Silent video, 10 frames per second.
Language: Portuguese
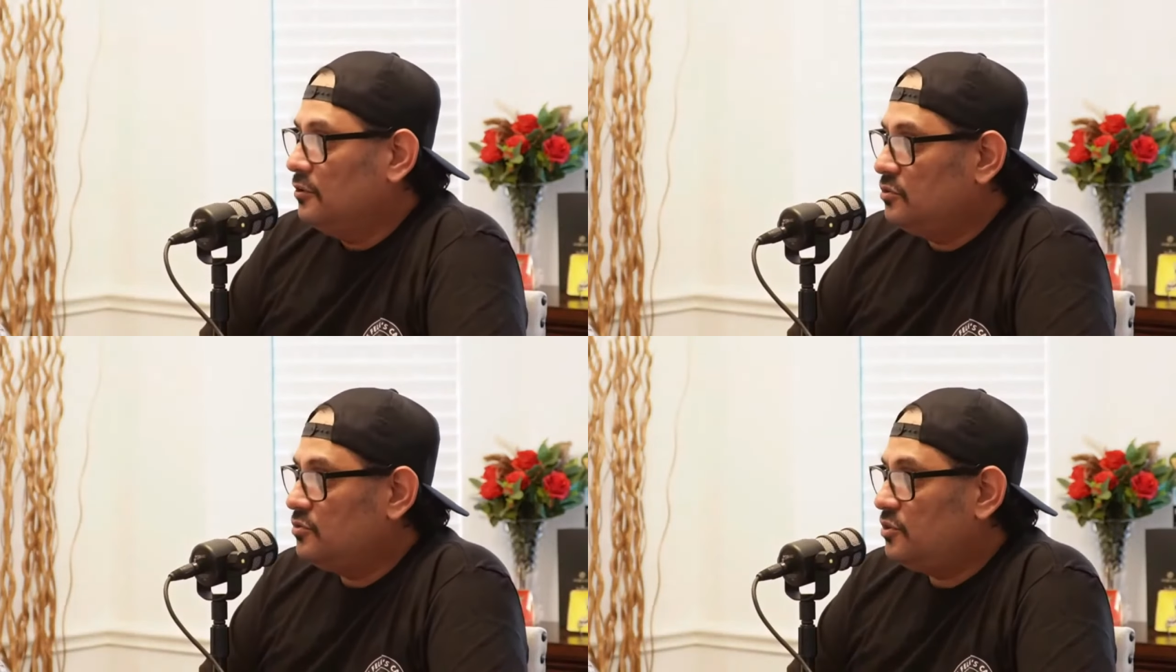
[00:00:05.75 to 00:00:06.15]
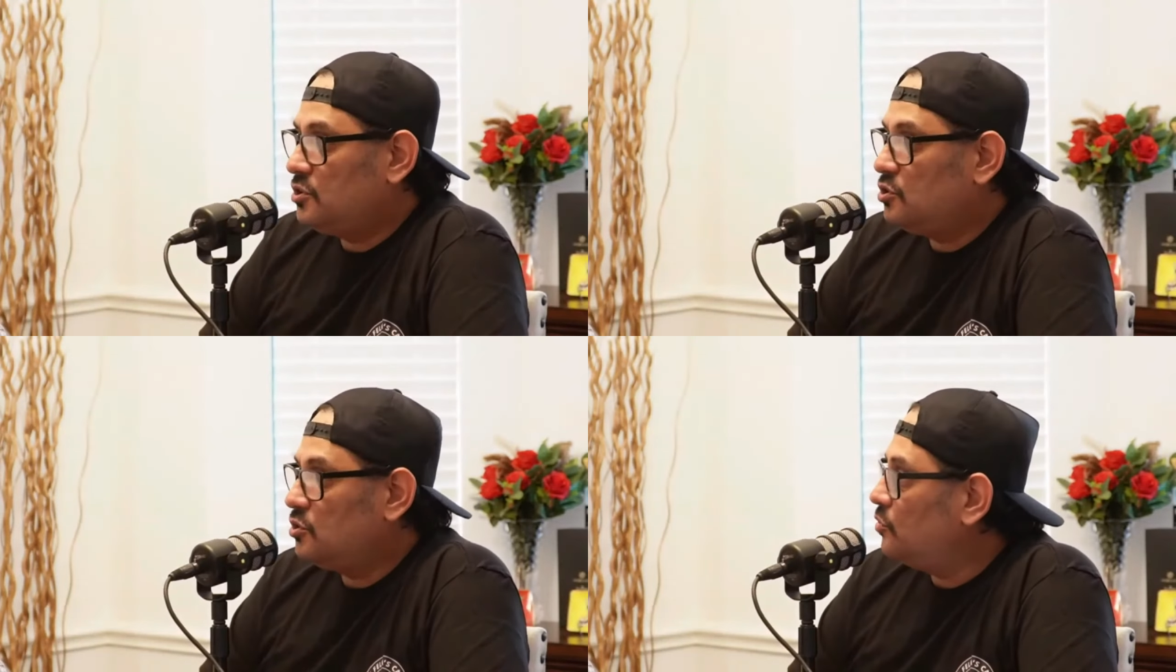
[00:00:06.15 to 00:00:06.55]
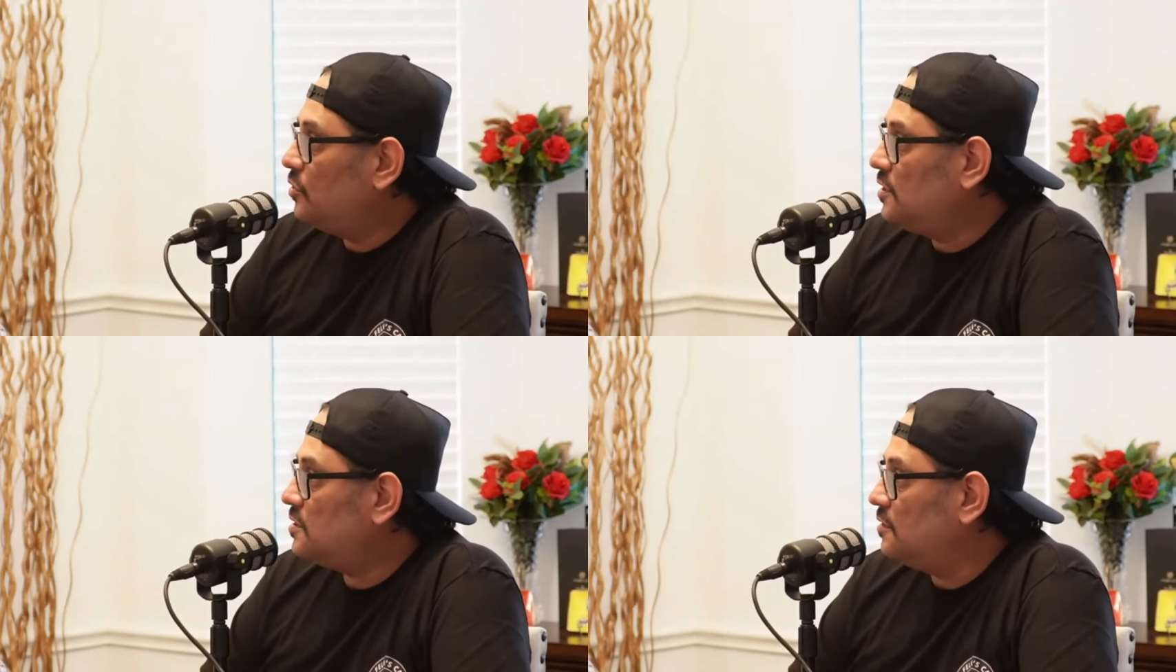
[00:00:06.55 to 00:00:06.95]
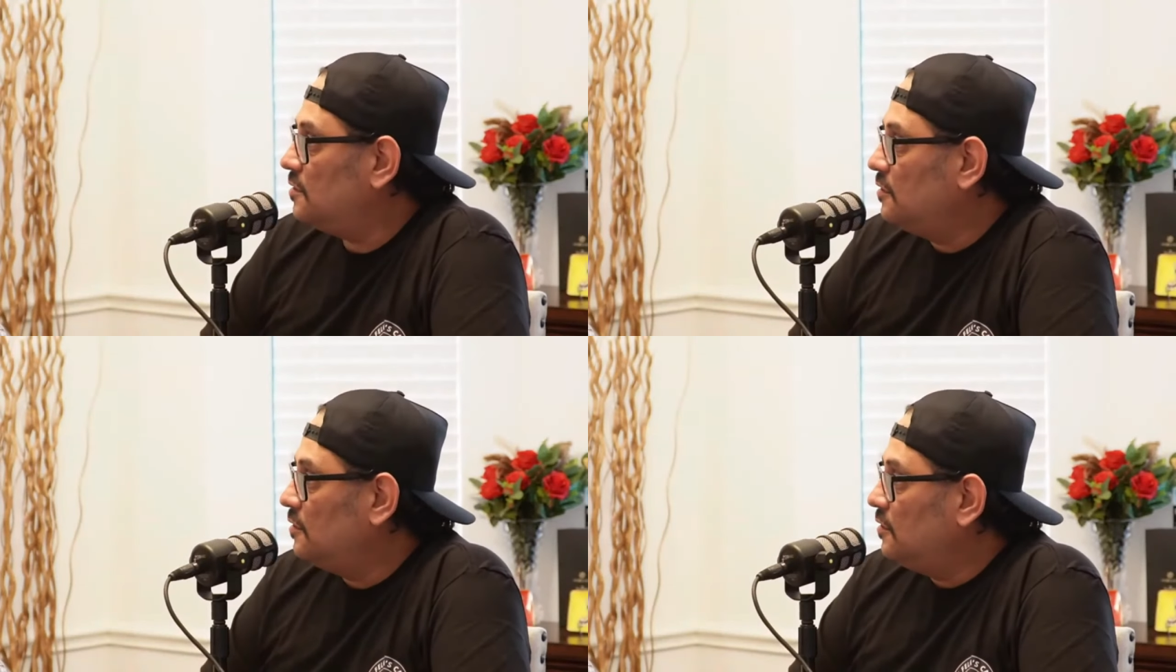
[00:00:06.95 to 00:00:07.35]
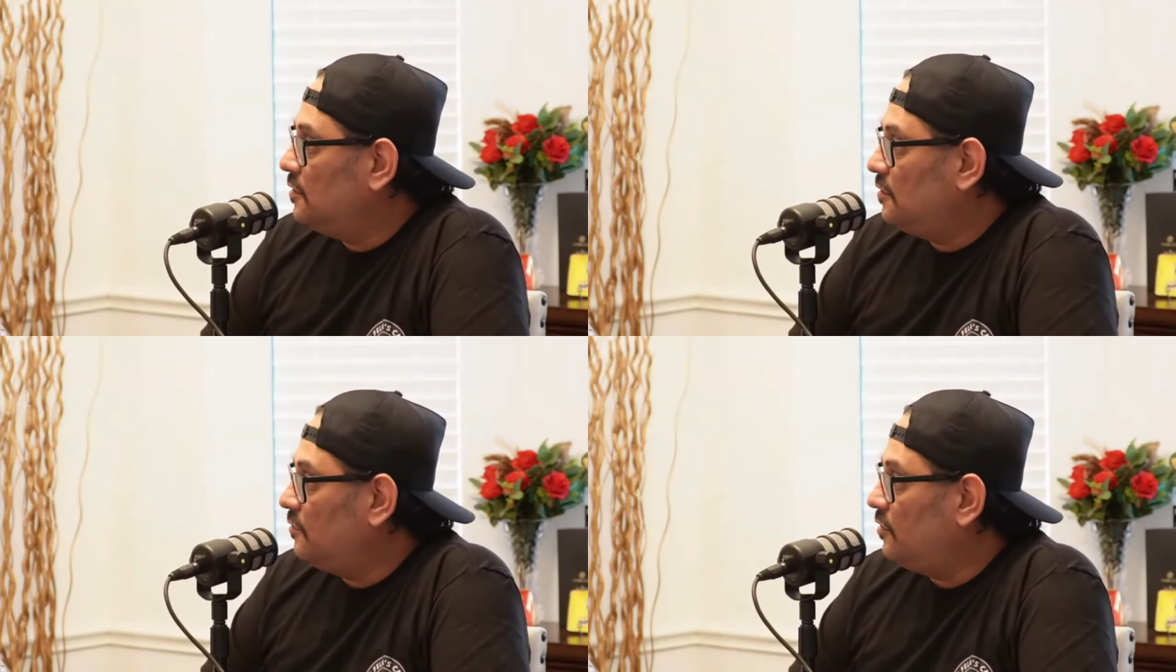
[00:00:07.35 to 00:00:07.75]
nos vistos de turista
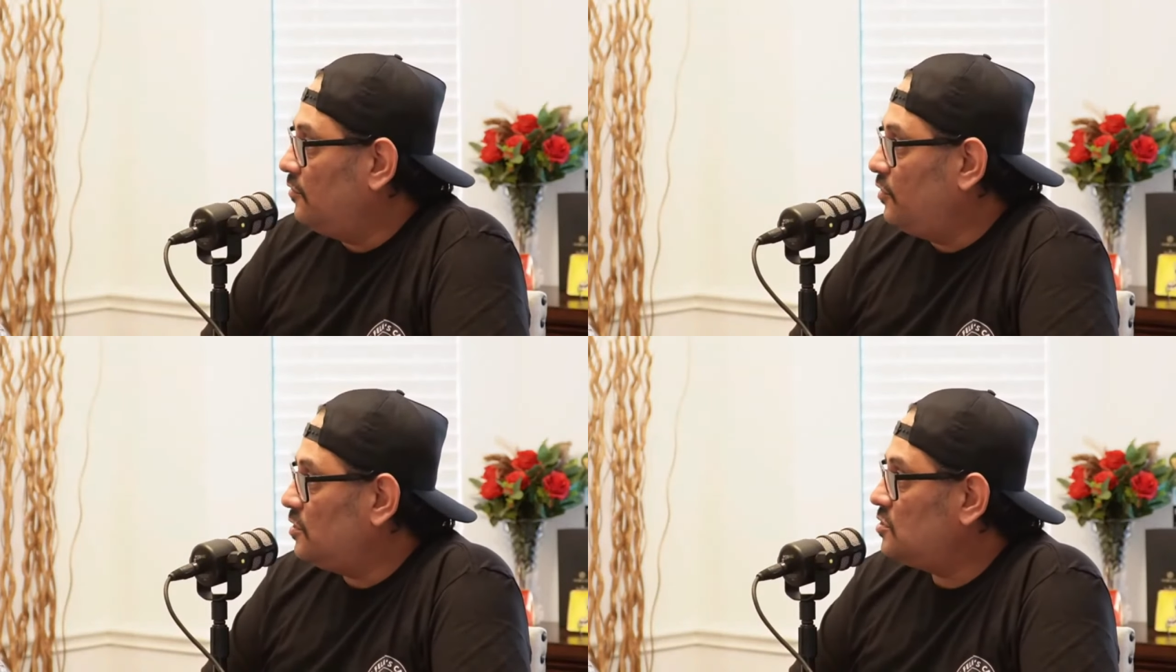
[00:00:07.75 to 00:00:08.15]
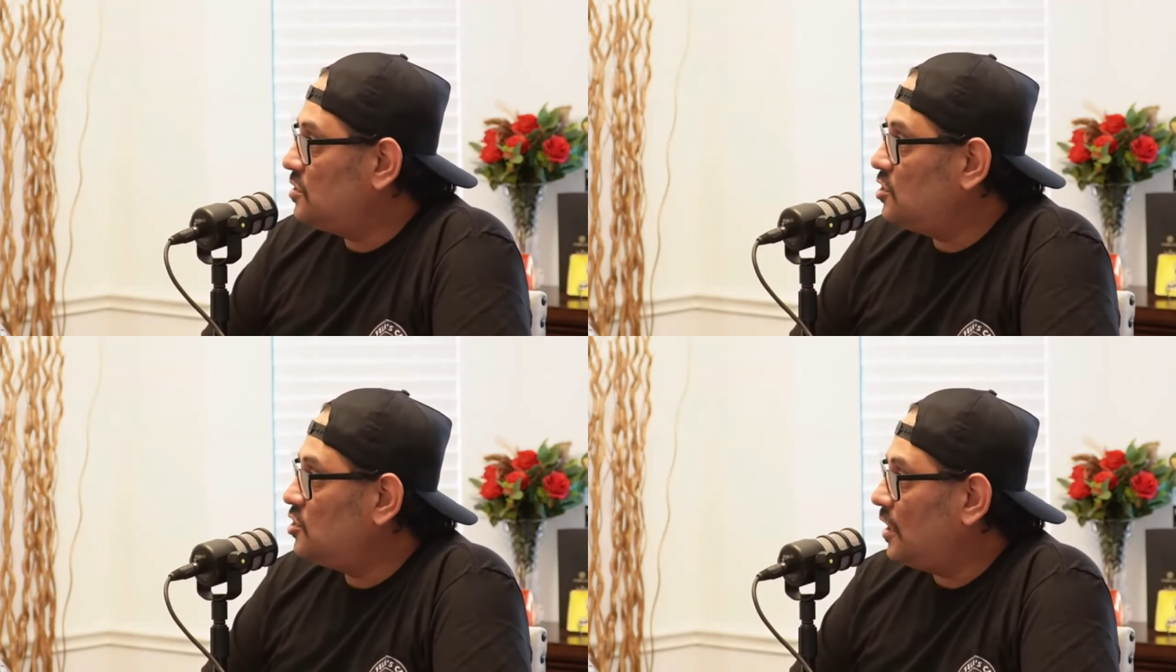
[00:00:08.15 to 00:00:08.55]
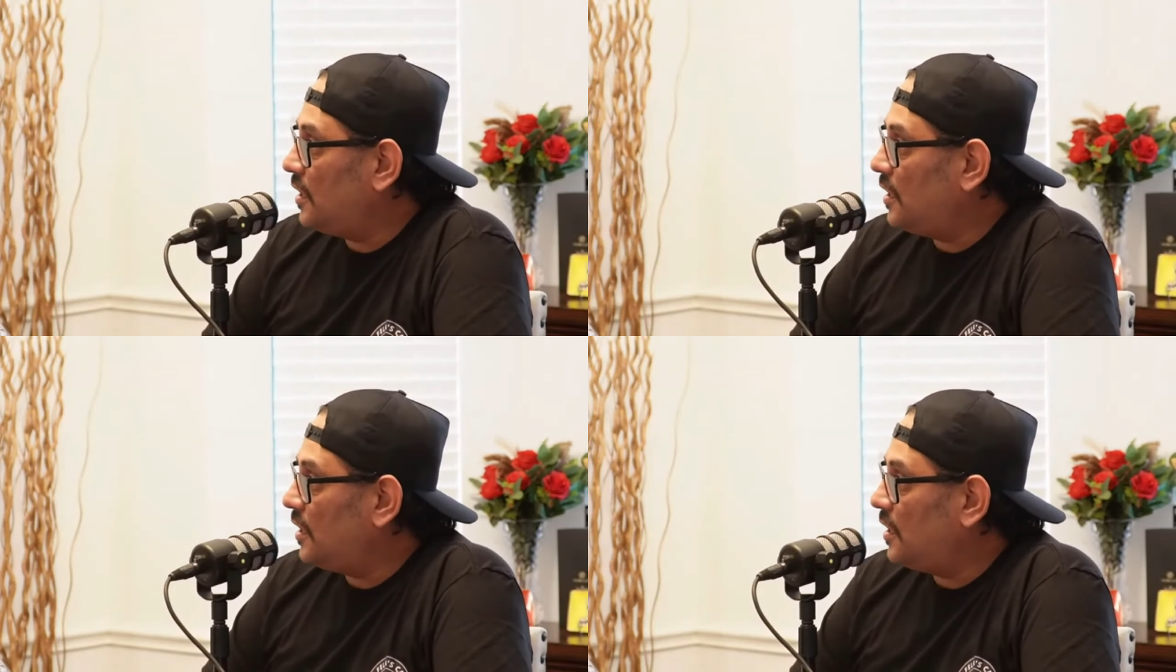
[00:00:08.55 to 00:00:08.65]
e vistos em Sempre